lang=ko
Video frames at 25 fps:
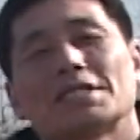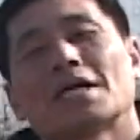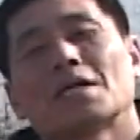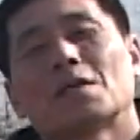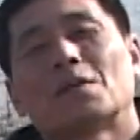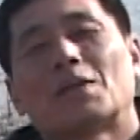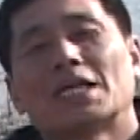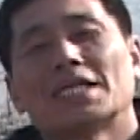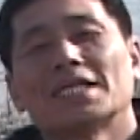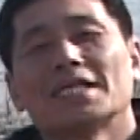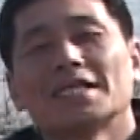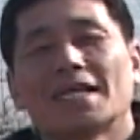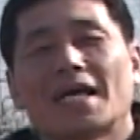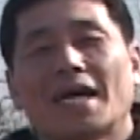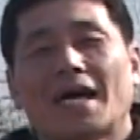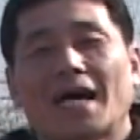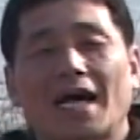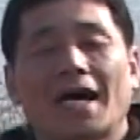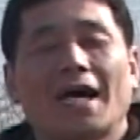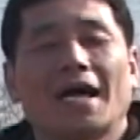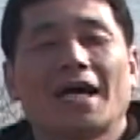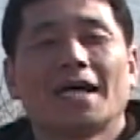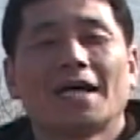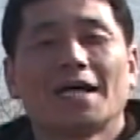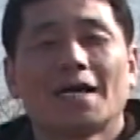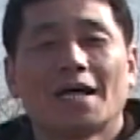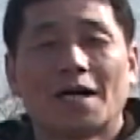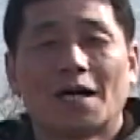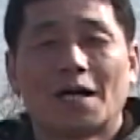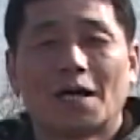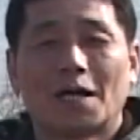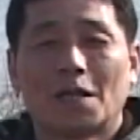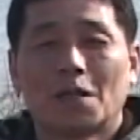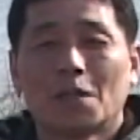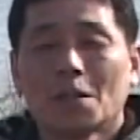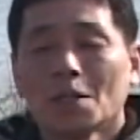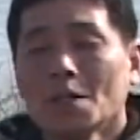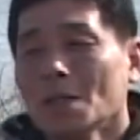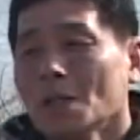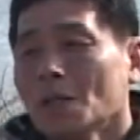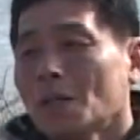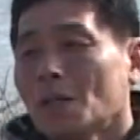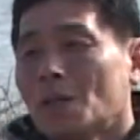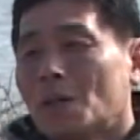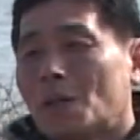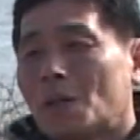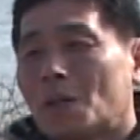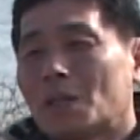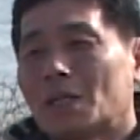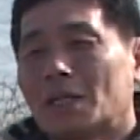찾아왔는데 어,
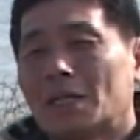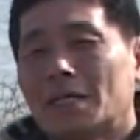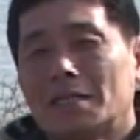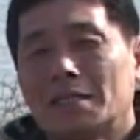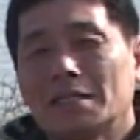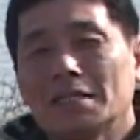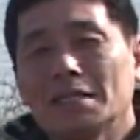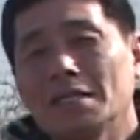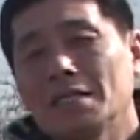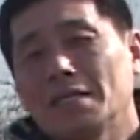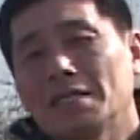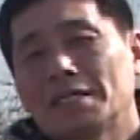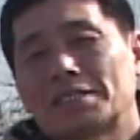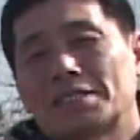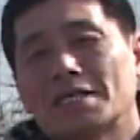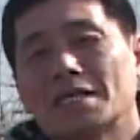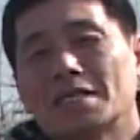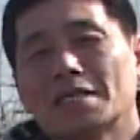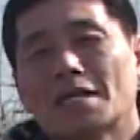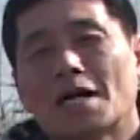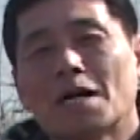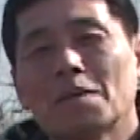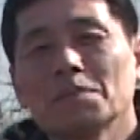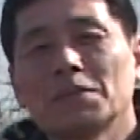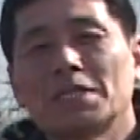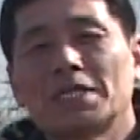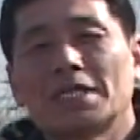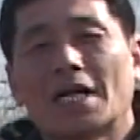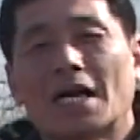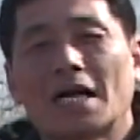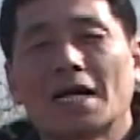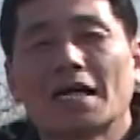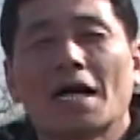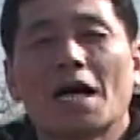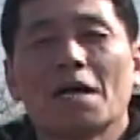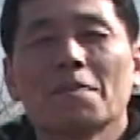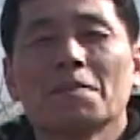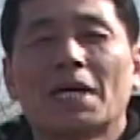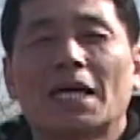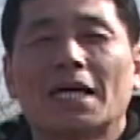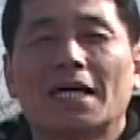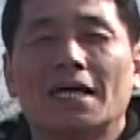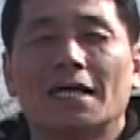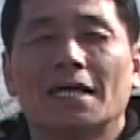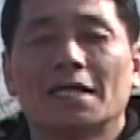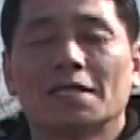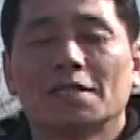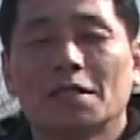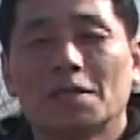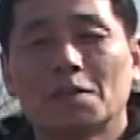오늘 이 전남 신안
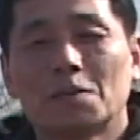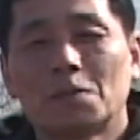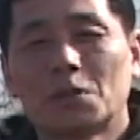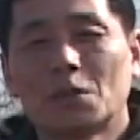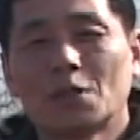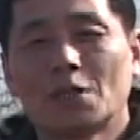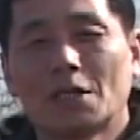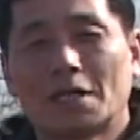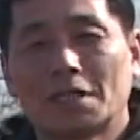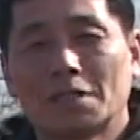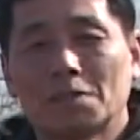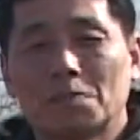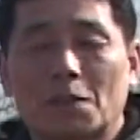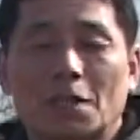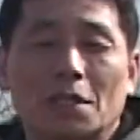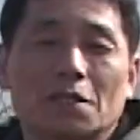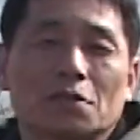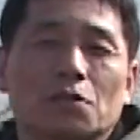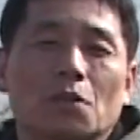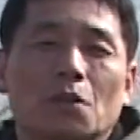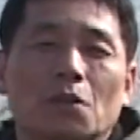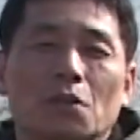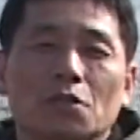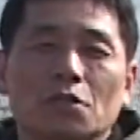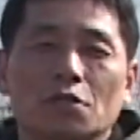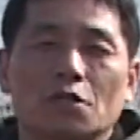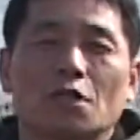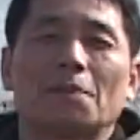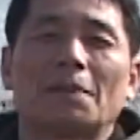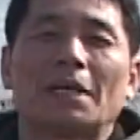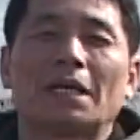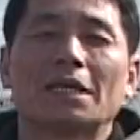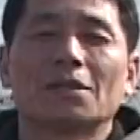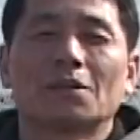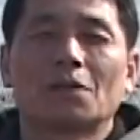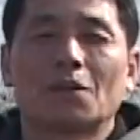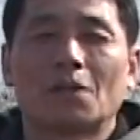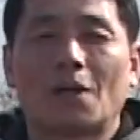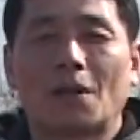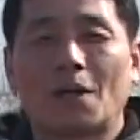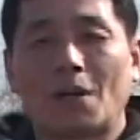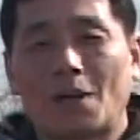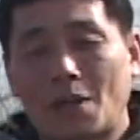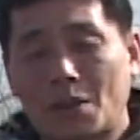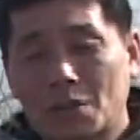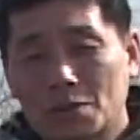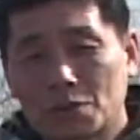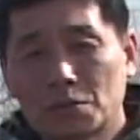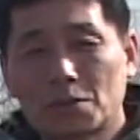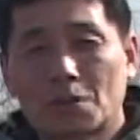하면은 물론 뭐 소리지도
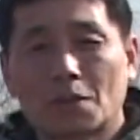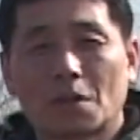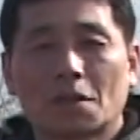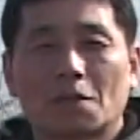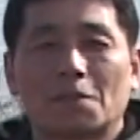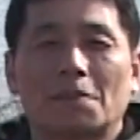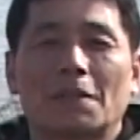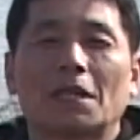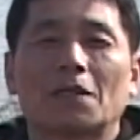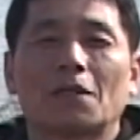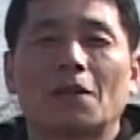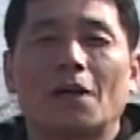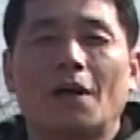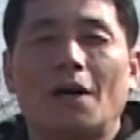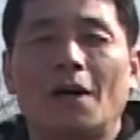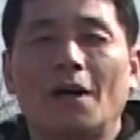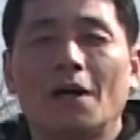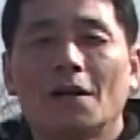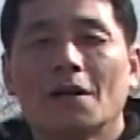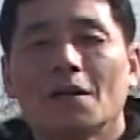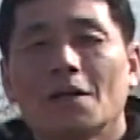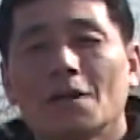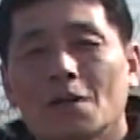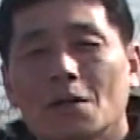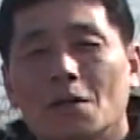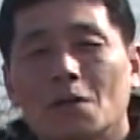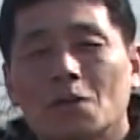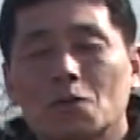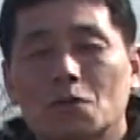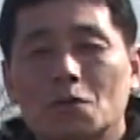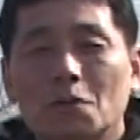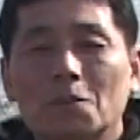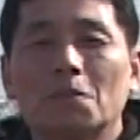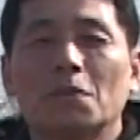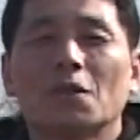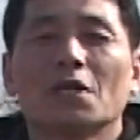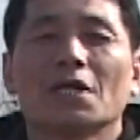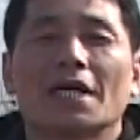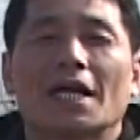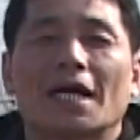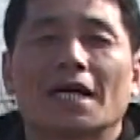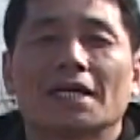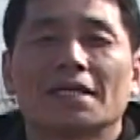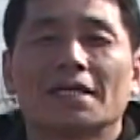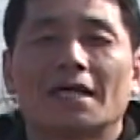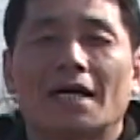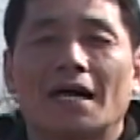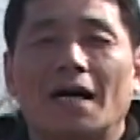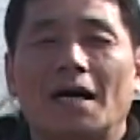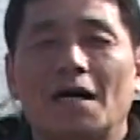많고 수로도 많고
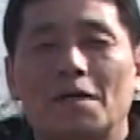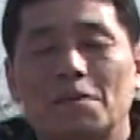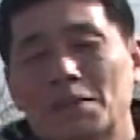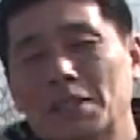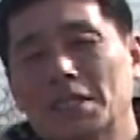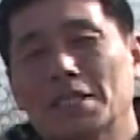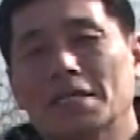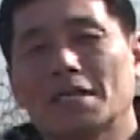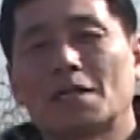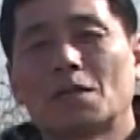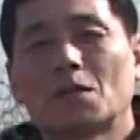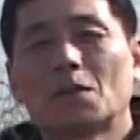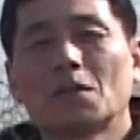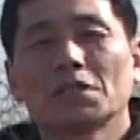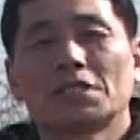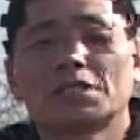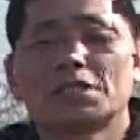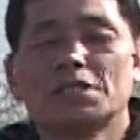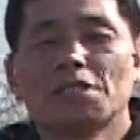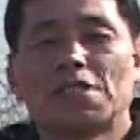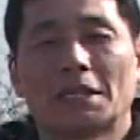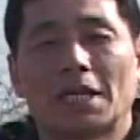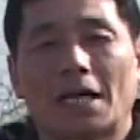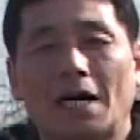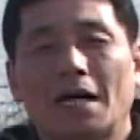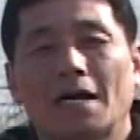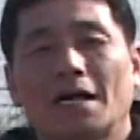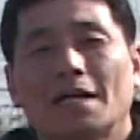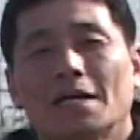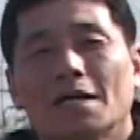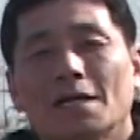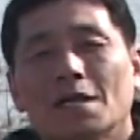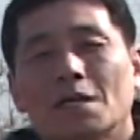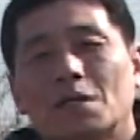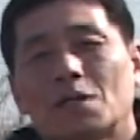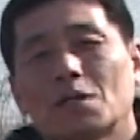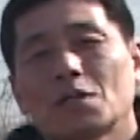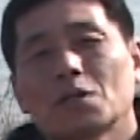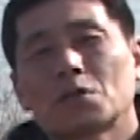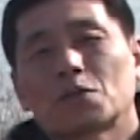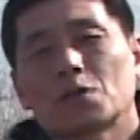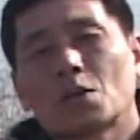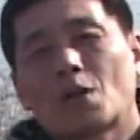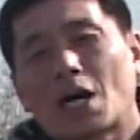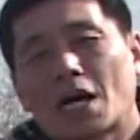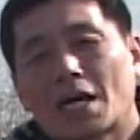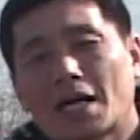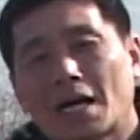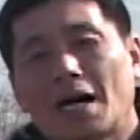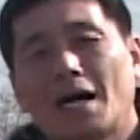둔봉이라든가뭐 여러 곳이 있습니다. 그리고
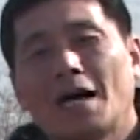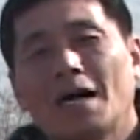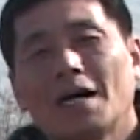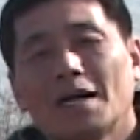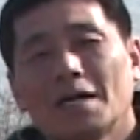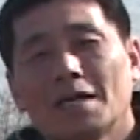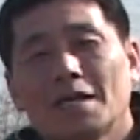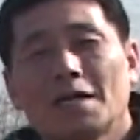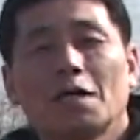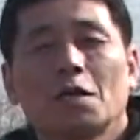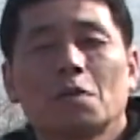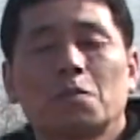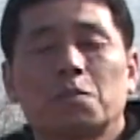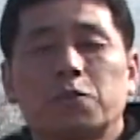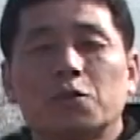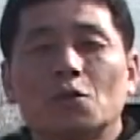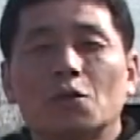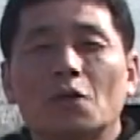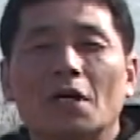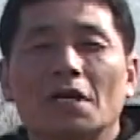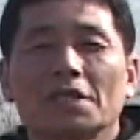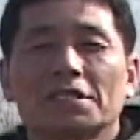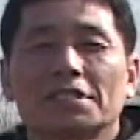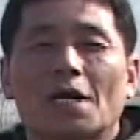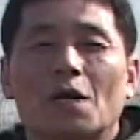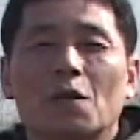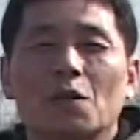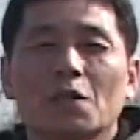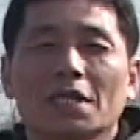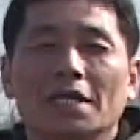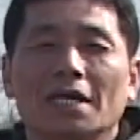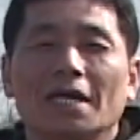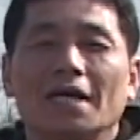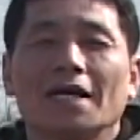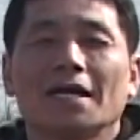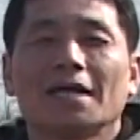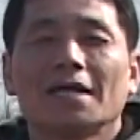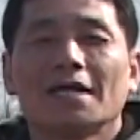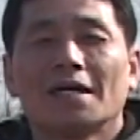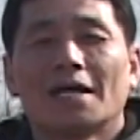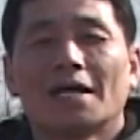또 하나 이 붕어 자원이